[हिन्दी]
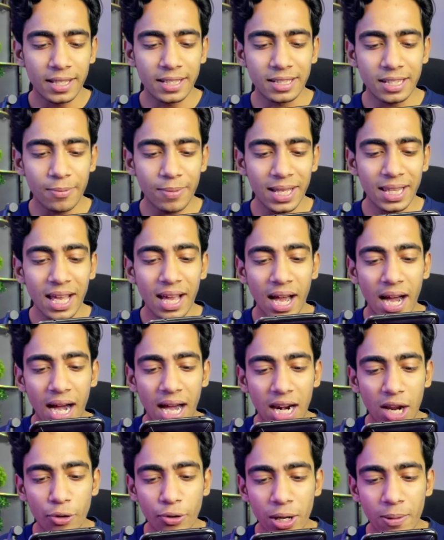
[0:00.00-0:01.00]
इसके बाद है
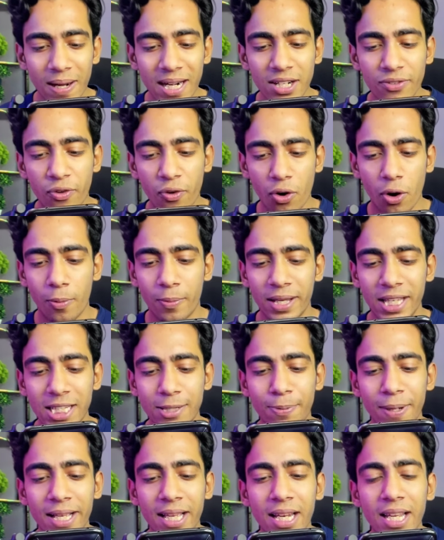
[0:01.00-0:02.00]
अलाउ कमेंट फ्रॉम
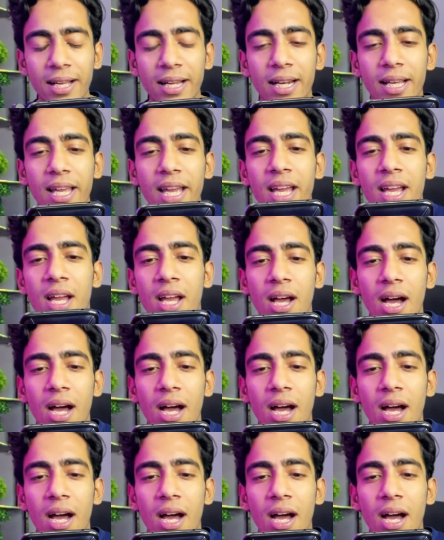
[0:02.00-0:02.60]
इस पर क्लिक करके